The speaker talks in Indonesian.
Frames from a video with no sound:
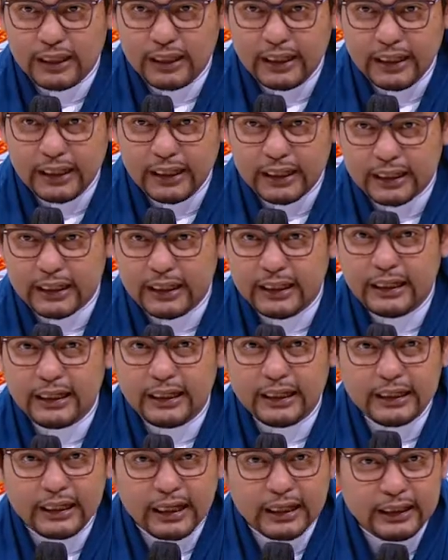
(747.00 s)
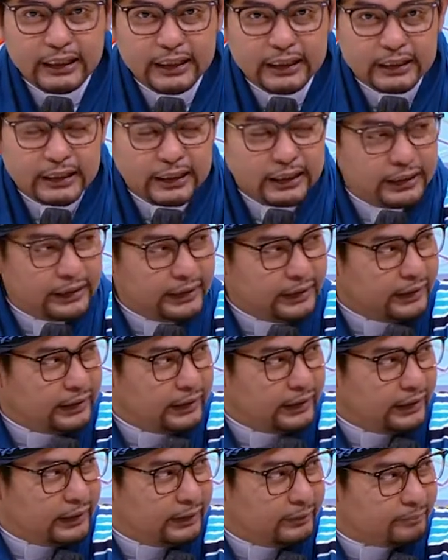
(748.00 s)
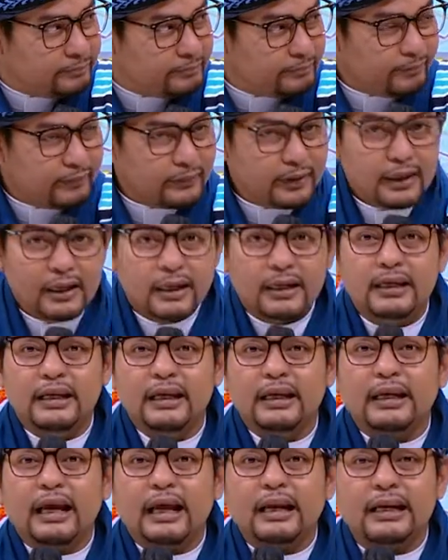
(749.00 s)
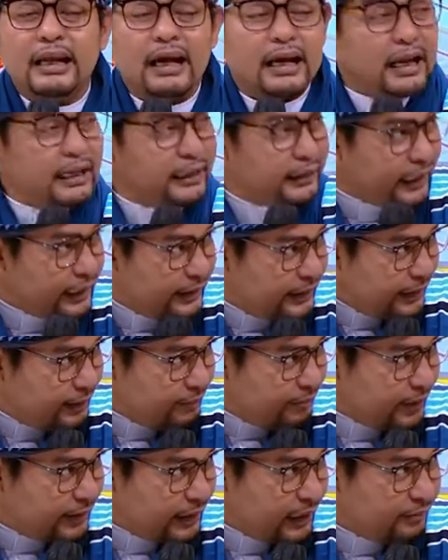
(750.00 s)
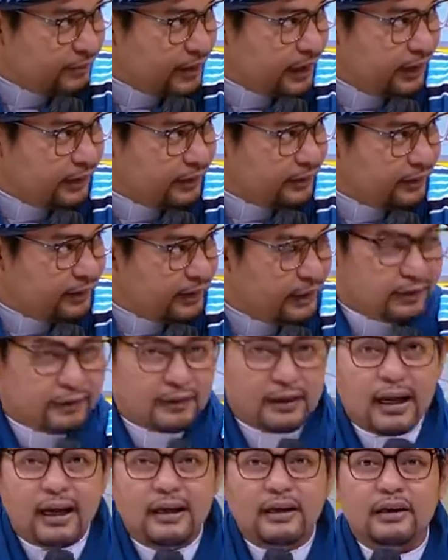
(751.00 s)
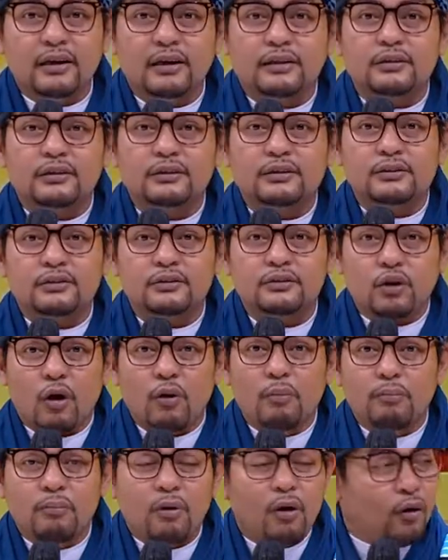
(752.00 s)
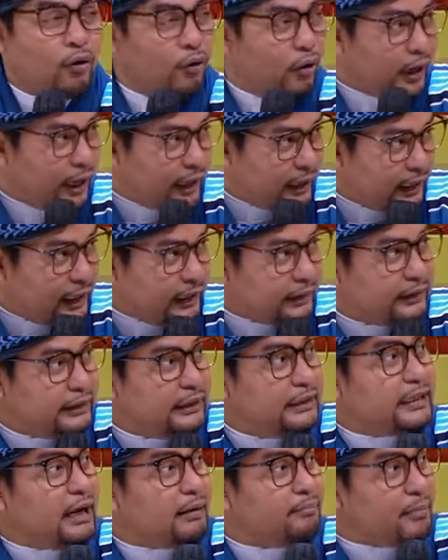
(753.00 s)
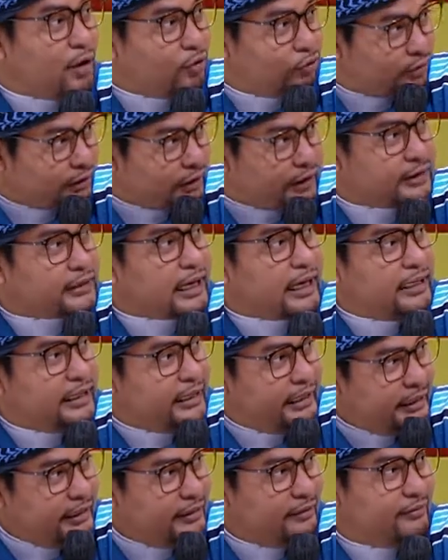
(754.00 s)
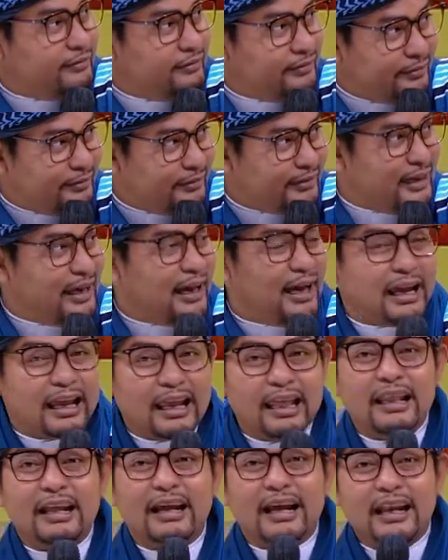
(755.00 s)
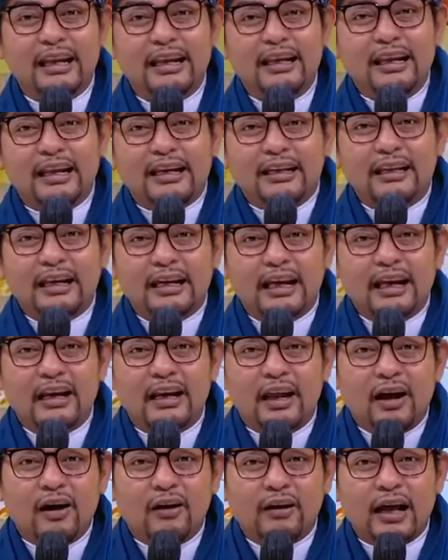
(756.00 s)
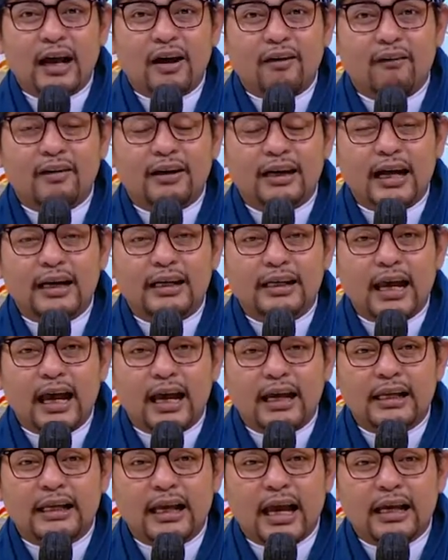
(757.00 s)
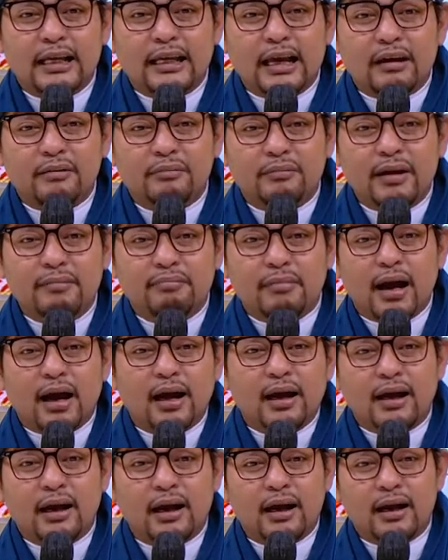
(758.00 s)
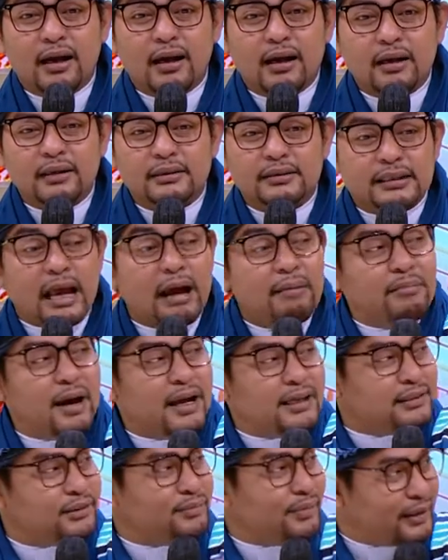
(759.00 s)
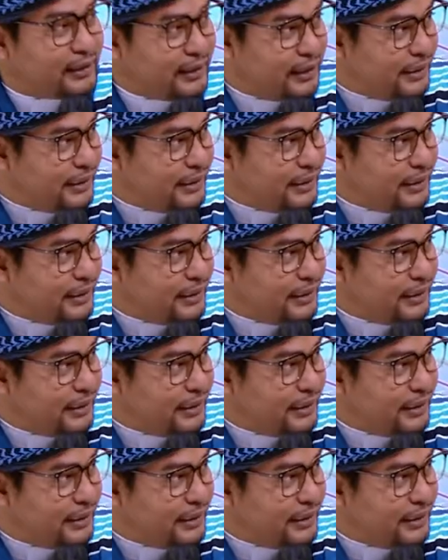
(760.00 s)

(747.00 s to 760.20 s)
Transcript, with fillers: iri, dengki, dikarenakan tadi yang pertama gitu kan sombong karena tidak mau tersaingi. Iya. Nah, gitu kan. uh -uh. Dengan orang-orang yang yang yang memang uh, sama seperti